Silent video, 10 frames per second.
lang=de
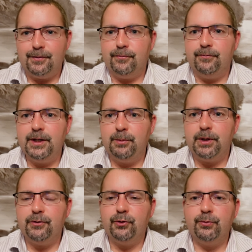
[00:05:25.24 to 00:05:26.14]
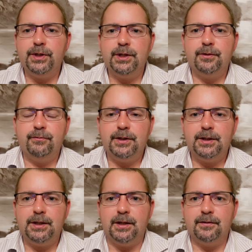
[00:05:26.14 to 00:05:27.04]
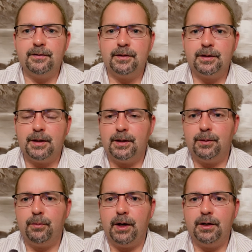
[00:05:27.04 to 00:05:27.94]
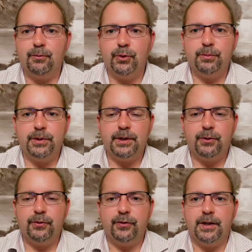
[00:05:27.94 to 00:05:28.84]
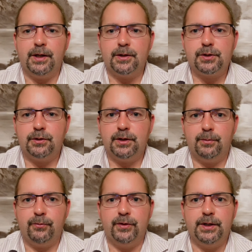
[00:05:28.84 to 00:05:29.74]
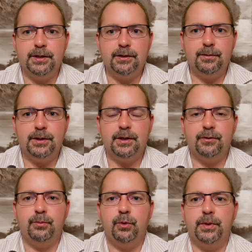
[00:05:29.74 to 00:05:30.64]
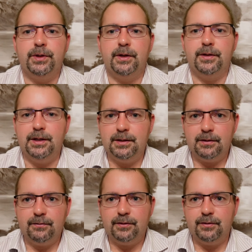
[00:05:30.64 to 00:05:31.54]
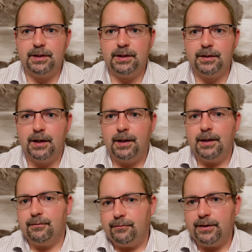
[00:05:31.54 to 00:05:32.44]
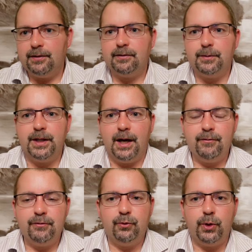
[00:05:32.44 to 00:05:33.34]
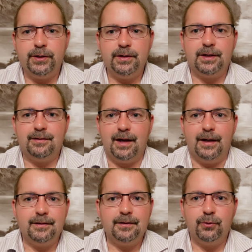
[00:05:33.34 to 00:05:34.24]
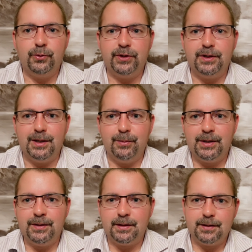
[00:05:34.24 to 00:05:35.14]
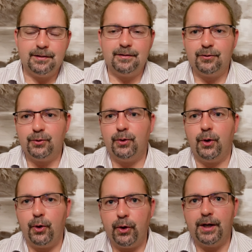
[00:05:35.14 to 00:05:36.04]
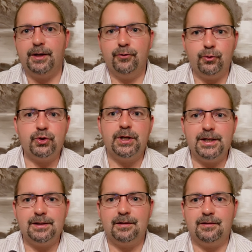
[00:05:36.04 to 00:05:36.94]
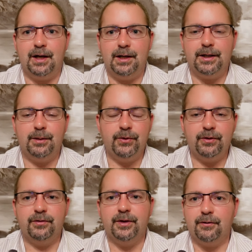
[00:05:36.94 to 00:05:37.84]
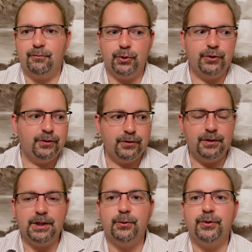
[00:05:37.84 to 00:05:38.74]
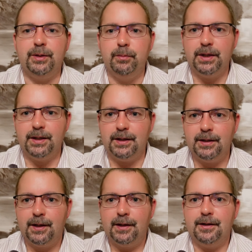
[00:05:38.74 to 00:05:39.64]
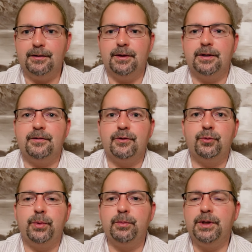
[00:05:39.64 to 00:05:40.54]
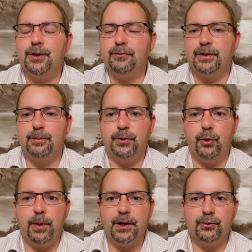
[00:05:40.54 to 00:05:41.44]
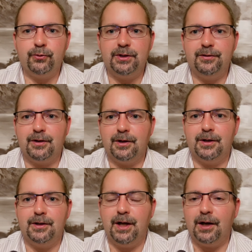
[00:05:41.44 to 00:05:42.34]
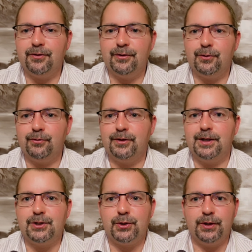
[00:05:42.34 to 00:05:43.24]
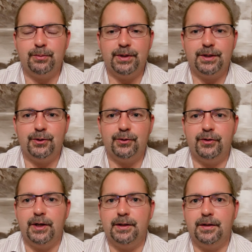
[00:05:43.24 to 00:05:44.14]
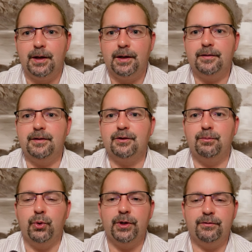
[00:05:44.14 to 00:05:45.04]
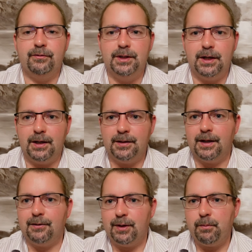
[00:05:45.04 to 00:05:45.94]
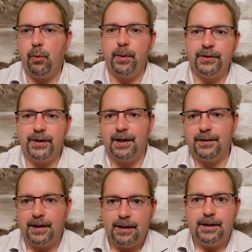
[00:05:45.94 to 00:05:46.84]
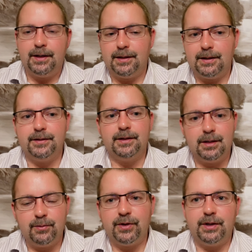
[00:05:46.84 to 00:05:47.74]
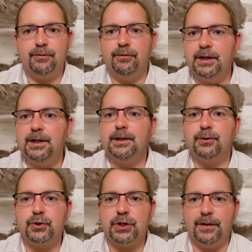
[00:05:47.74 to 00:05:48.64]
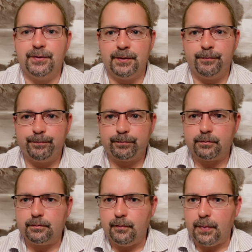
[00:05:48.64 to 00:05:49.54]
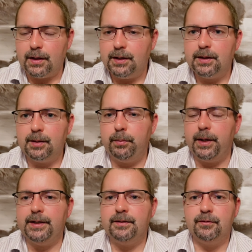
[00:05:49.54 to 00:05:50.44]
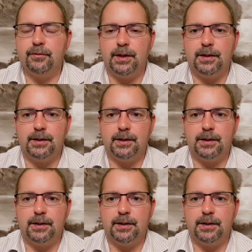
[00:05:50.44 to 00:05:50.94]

wieder mal so wie, wie die letzten äh, Male, wo ich mir den Konzern angeschaut habe, wieder. Ich werde also momentan nicht investieren, finde es aber nach wie vor ein interessantes Unternehmen, das also auch keine so schlechten Zahlen hat, dass ich sagen würde, nie und nimmer. Ja. Ich werde es also bei mir auf der Beobachtungsliste lassen und vielleicht schaue ich mir den Konzern in sechs Monaten wieder an, aber momentan, äh, da gibt es halt viel Licht und Schatten äh, bei den äh,